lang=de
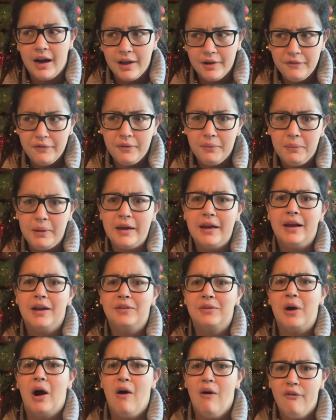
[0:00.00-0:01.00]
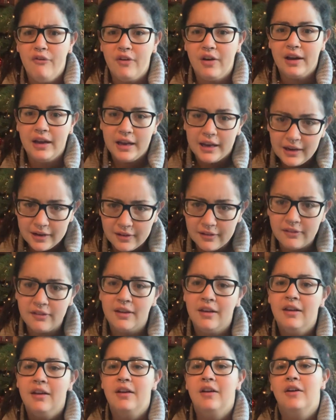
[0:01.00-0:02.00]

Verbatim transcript: hart für mich, also aufregend.